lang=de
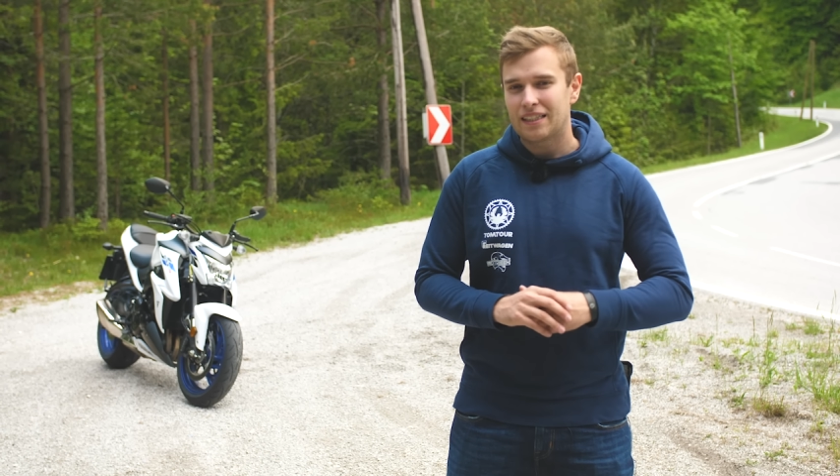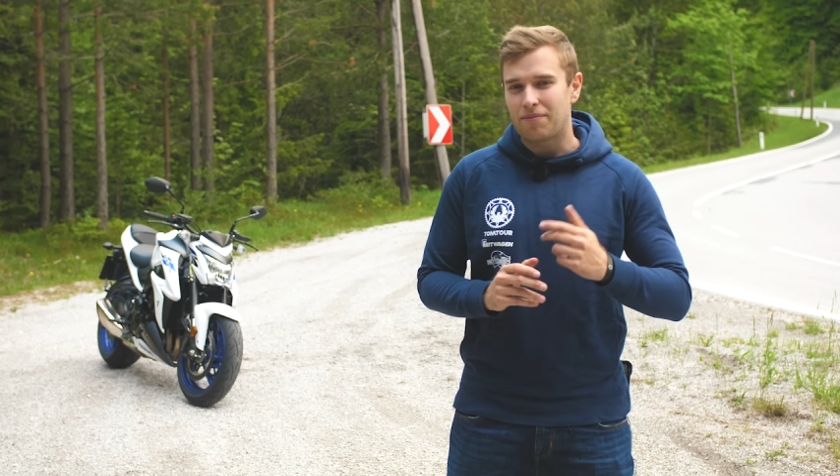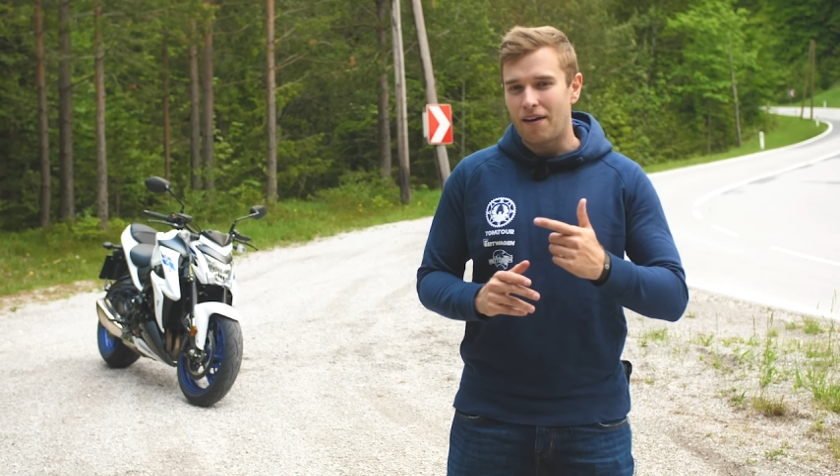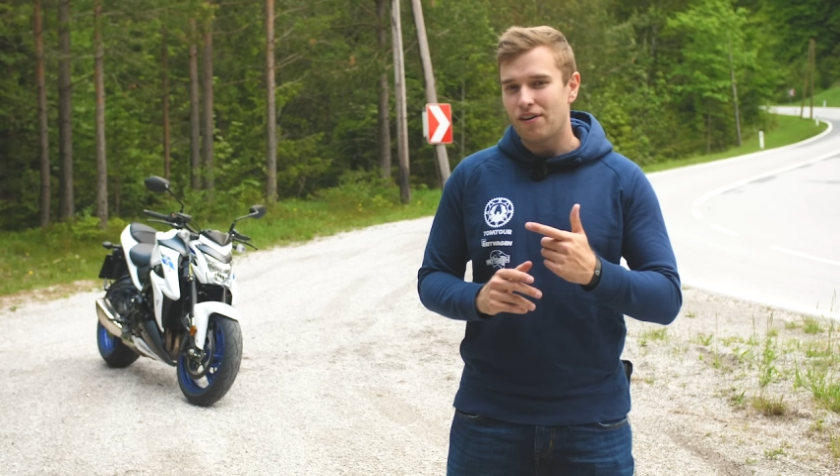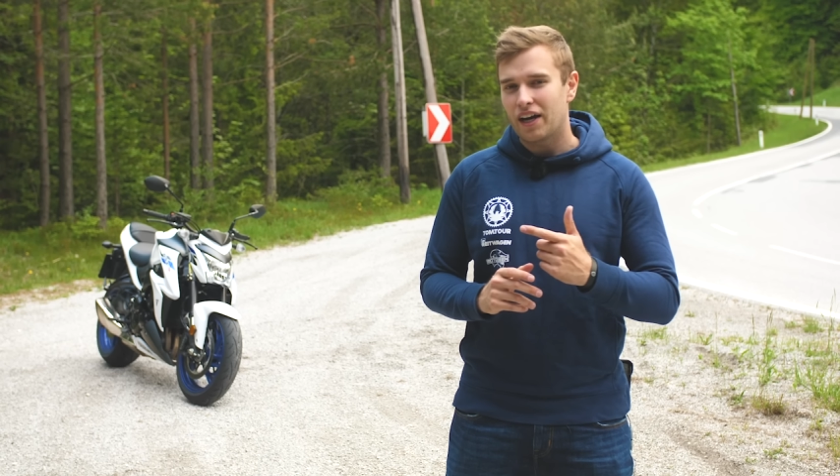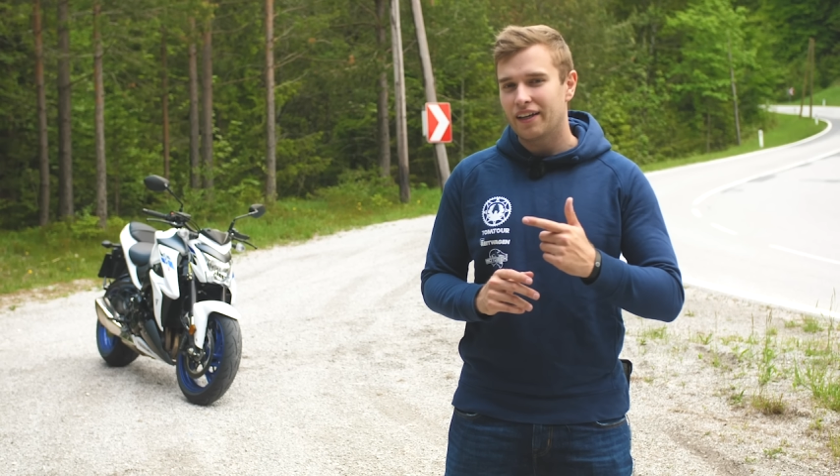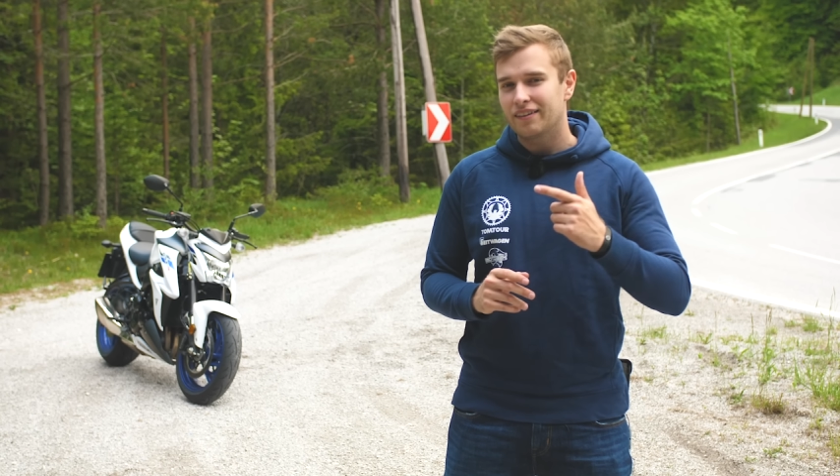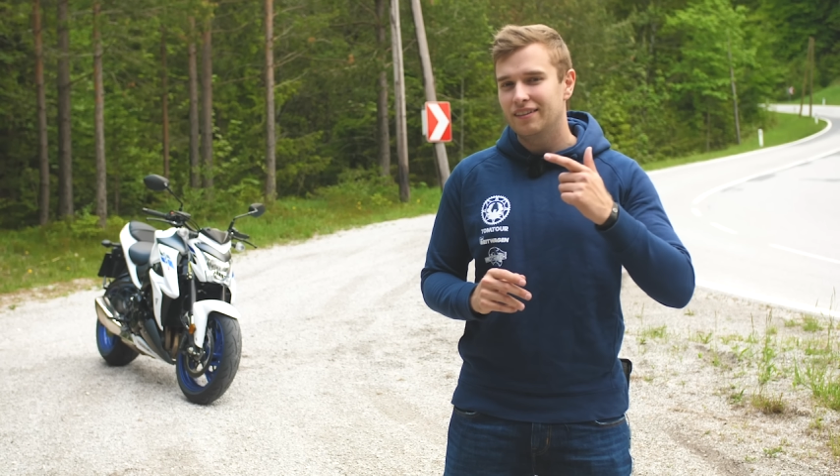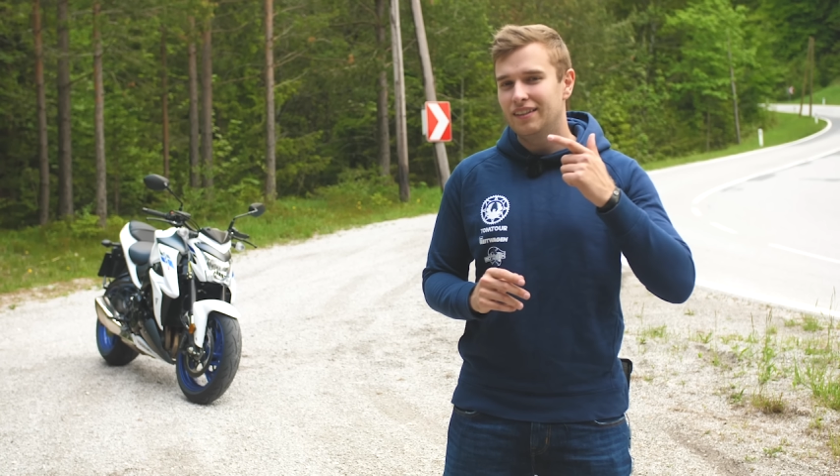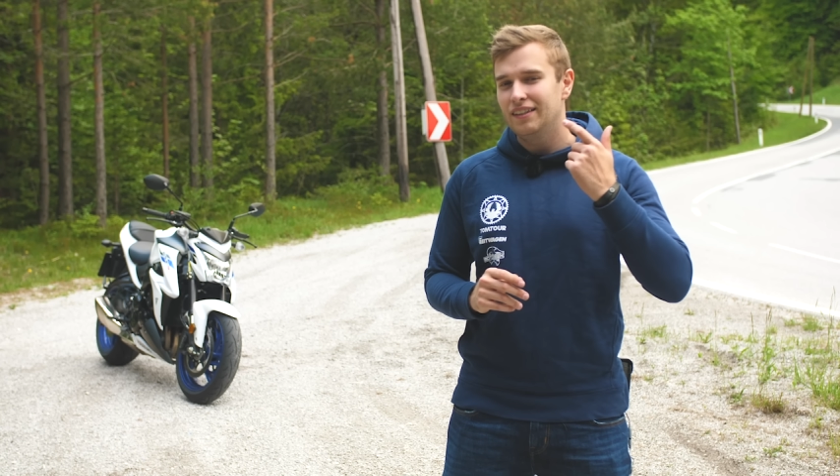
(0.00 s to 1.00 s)
zwei
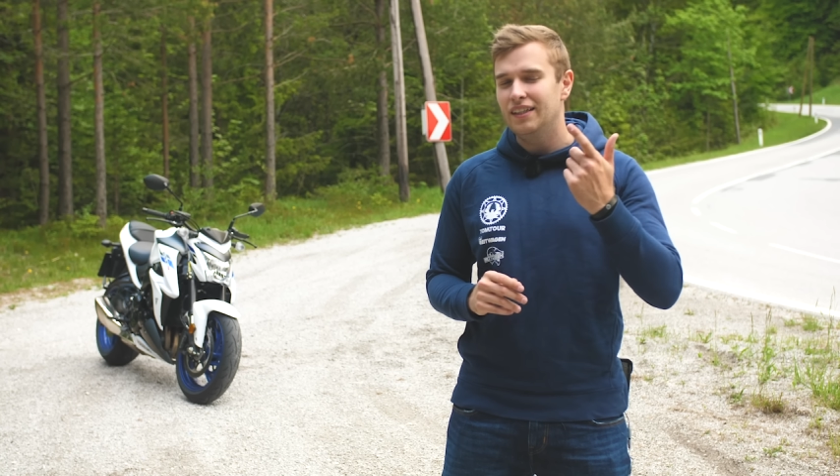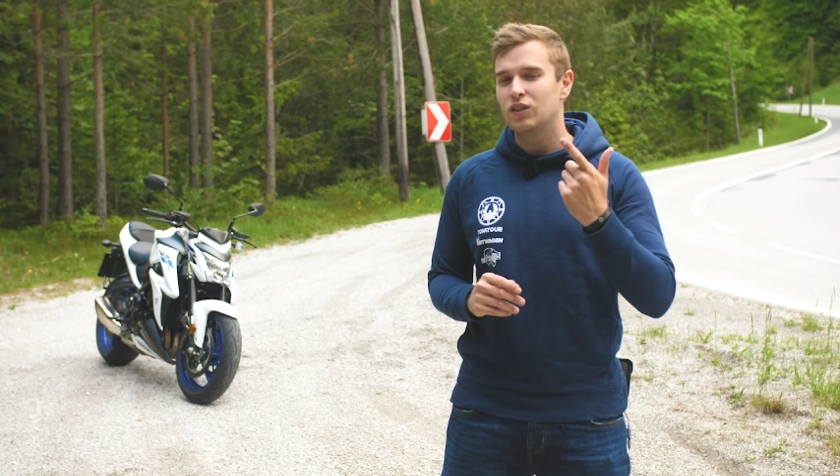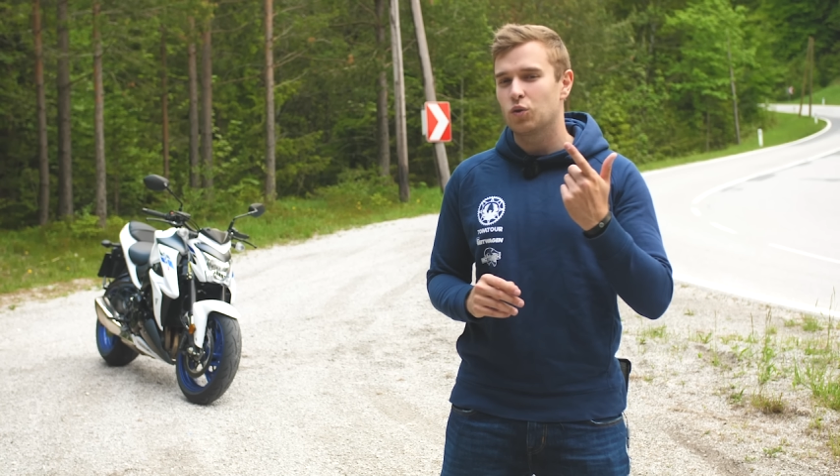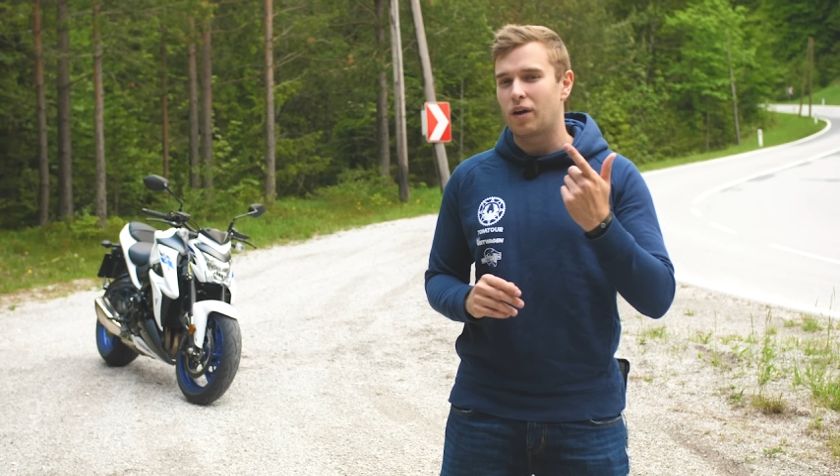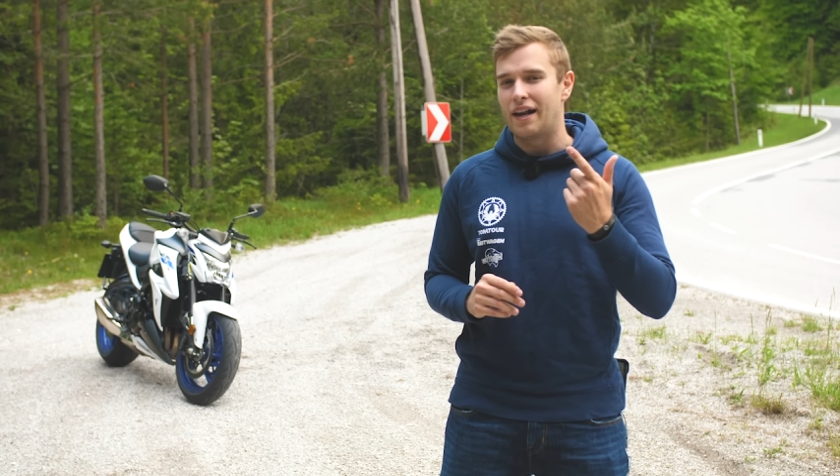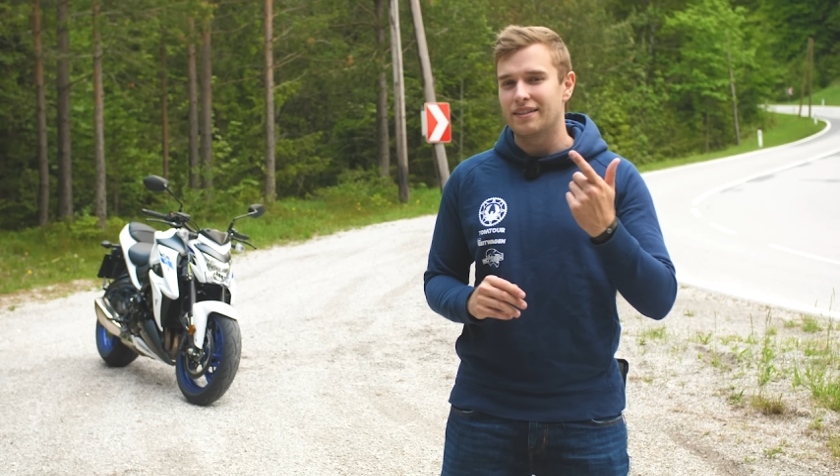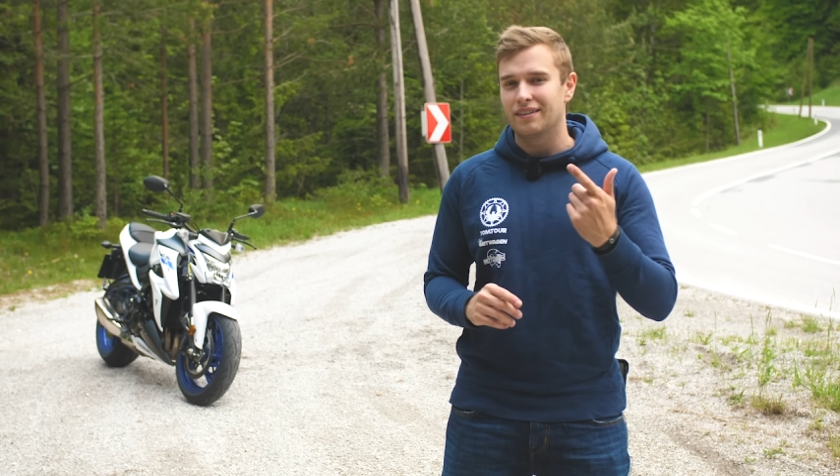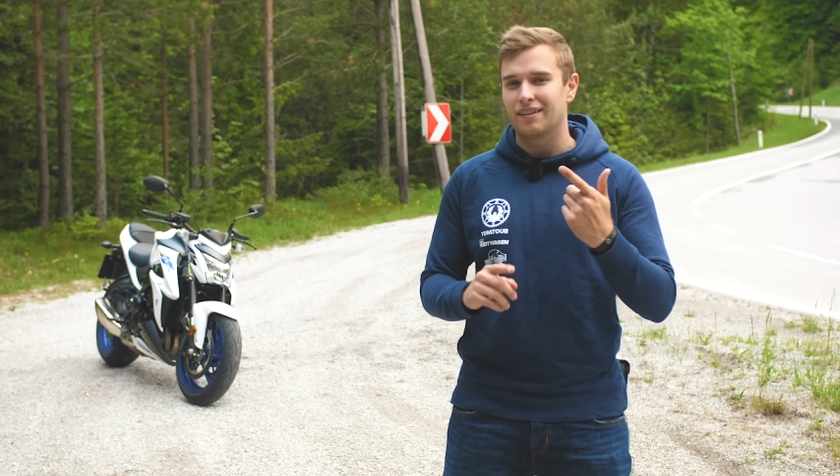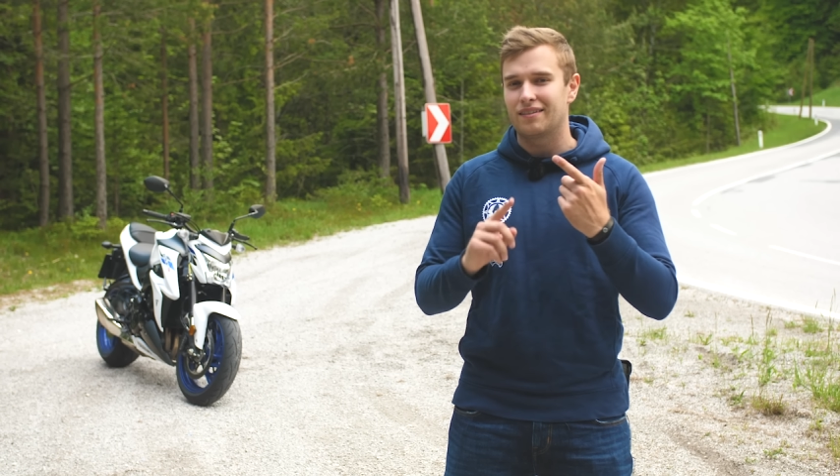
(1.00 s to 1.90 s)
Varianten, die nicht so geil sind.